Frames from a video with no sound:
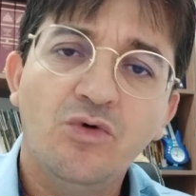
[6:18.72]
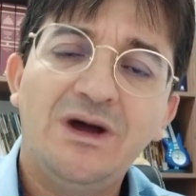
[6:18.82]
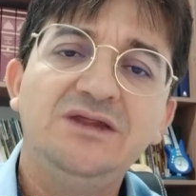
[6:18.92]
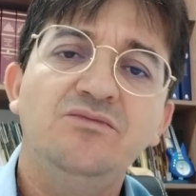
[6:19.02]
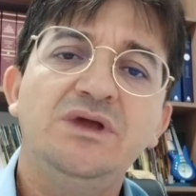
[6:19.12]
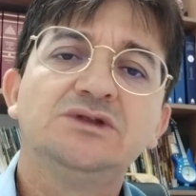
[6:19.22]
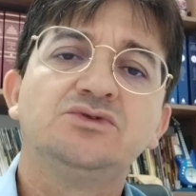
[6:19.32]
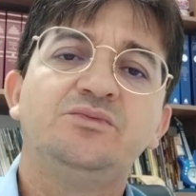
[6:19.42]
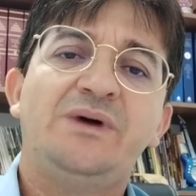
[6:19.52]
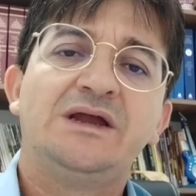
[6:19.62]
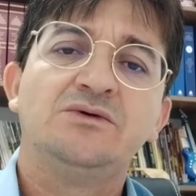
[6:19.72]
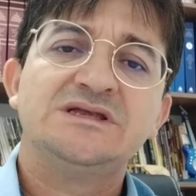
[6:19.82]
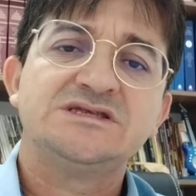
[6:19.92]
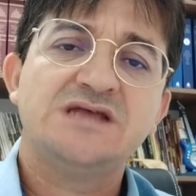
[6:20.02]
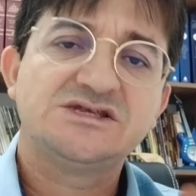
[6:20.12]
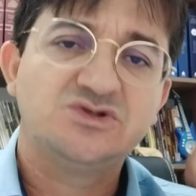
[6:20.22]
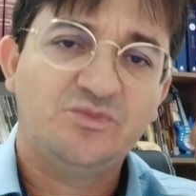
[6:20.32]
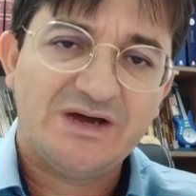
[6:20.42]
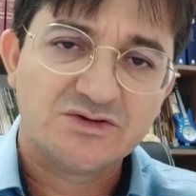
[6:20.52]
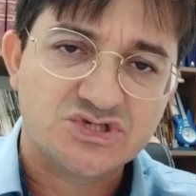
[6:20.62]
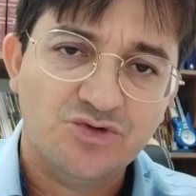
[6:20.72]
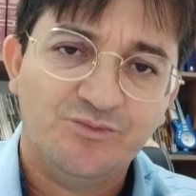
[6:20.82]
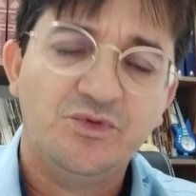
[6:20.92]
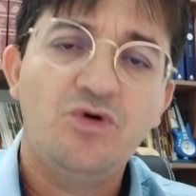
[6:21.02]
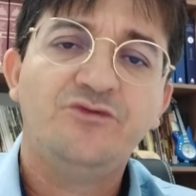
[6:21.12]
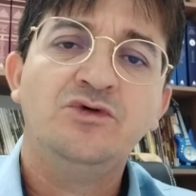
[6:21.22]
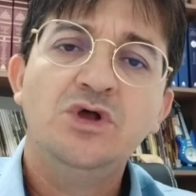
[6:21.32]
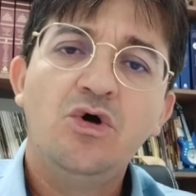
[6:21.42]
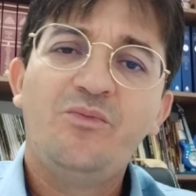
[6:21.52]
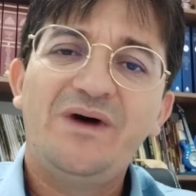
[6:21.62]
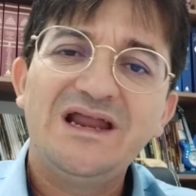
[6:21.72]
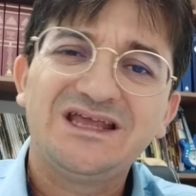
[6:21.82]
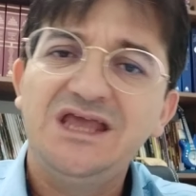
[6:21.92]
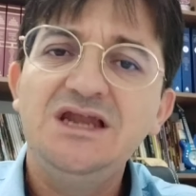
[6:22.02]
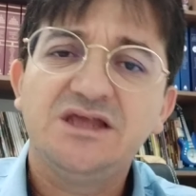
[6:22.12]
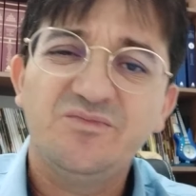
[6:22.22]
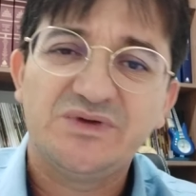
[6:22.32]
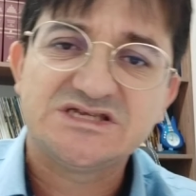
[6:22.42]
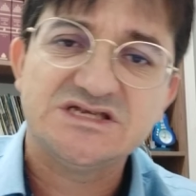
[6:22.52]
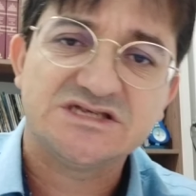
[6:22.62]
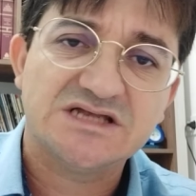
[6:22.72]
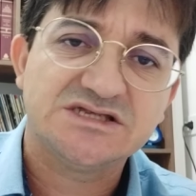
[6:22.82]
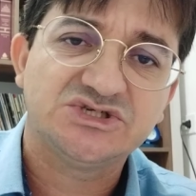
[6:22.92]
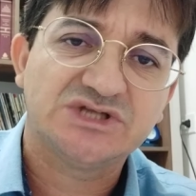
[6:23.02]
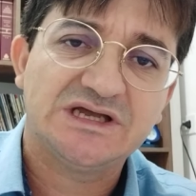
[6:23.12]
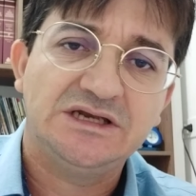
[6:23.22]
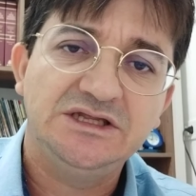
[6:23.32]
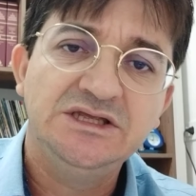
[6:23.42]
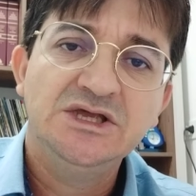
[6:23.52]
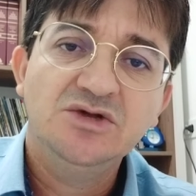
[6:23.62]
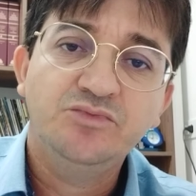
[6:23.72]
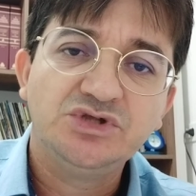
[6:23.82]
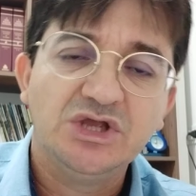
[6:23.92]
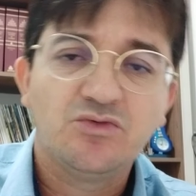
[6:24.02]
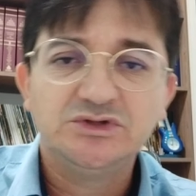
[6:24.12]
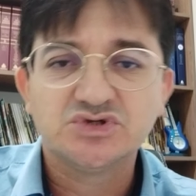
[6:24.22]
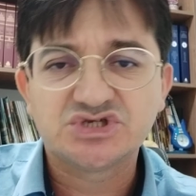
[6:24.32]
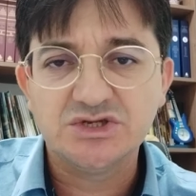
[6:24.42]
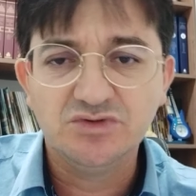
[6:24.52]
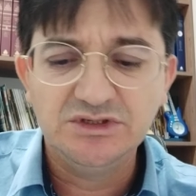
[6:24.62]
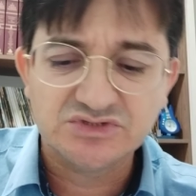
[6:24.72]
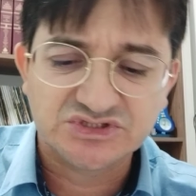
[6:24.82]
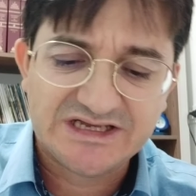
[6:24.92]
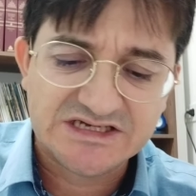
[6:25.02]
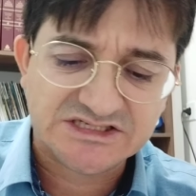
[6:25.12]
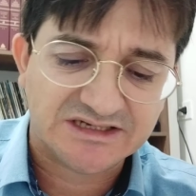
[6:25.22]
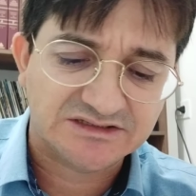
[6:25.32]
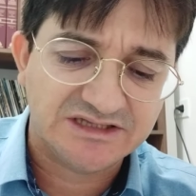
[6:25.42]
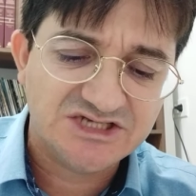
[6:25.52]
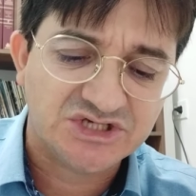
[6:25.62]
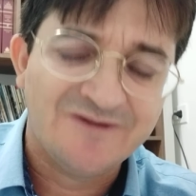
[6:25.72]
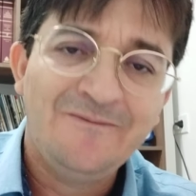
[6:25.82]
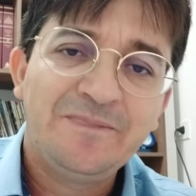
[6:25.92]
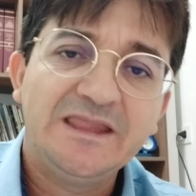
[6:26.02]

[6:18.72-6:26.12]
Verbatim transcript: o alimento para o exército, para o seu povo, ou para aquele que precisasse estar ali, porque quando o Senhor nos dá a estratégia,